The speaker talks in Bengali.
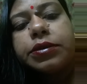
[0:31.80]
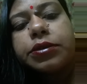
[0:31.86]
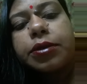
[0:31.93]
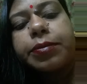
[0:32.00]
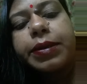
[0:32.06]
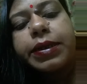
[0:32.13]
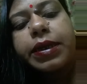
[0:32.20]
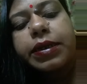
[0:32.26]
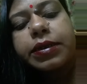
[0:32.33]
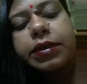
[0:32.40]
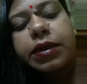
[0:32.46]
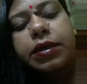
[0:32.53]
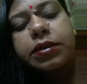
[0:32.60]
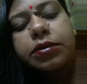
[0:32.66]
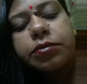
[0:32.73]
সবাই
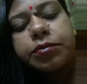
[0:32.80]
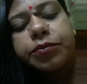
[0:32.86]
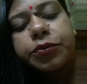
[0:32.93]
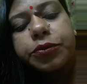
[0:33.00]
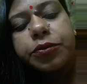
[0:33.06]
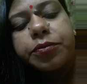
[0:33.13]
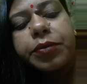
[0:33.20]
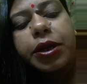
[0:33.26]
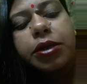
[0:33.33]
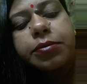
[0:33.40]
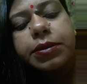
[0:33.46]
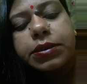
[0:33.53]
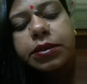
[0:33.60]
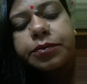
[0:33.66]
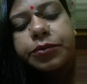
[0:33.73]
একটা প্রথম
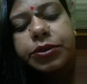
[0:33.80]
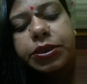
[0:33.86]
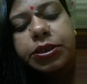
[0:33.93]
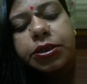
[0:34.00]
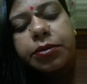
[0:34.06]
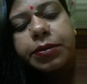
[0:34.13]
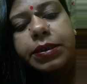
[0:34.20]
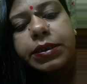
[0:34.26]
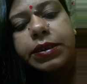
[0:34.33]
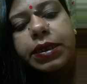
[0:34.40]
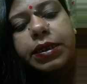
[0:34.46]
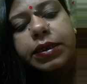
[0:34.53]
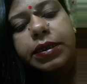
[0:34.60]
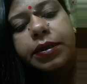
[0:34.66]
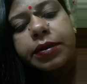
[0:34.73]
ভালোবাসার প্রতি সবারই
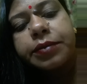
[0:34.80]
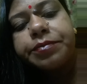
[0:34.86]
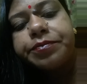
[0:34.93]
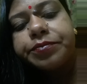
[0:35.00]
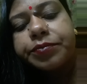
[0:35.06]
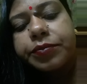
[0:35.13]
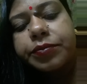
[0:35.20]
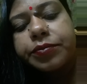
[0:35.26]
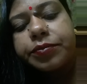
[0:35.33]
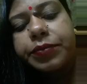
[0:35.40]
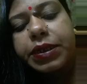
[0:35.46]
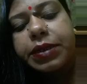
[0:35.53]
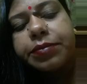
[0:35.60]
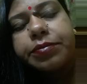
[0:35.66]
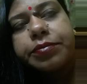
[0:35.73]
একটা
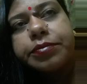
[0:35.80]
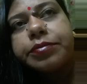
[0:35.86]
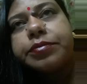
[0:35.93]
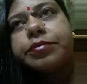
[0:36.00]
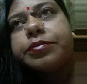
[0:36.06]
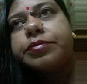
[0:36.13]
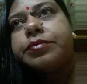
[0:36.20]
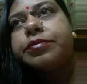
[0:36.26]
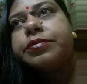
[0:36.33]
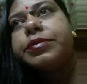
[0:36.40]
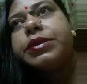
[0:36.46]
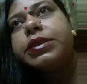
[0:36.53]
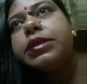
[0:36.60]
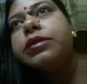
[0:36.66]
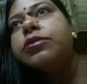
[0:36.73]
প্রেম
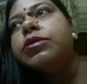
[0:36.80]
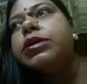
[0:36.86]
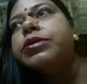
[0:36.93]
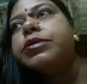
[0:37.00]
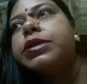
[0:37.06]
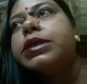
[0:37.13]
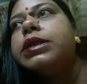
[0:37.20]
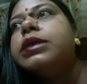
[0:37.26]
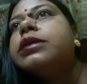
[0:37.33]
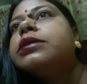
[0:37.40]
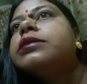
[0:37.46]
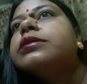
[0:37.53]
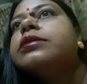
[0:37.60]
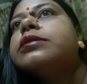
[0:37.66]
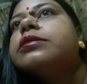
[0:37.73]
প্রীতি গড়ে ওঠে
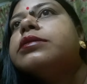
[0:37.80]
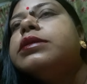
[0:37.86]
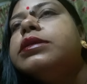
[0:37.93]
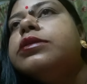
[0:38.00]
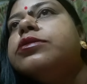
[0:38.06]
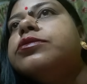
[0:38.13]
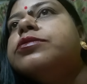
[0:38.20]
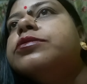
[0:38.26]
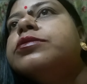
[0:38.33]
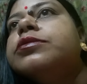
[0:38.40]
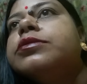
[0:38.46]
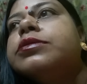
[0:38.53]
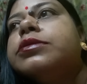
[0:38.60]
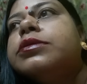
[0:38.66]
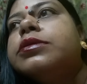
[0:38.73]
কিন্তু
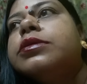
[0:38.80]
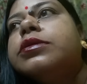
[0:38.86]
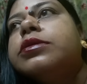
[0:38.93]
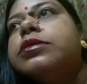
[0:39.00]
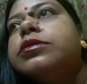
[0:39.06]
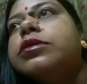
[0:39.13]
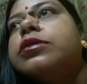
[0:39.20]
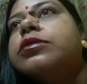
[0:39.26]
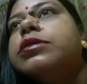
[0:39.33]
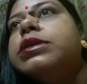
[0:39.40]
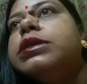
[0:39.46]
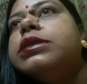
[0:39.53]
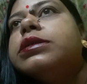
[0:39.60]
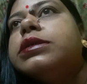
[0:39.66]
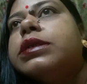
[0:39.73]

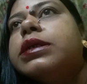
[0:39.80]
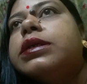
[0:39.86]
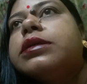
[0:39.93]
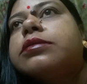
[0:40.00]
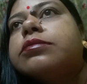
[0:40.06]
যখনই সে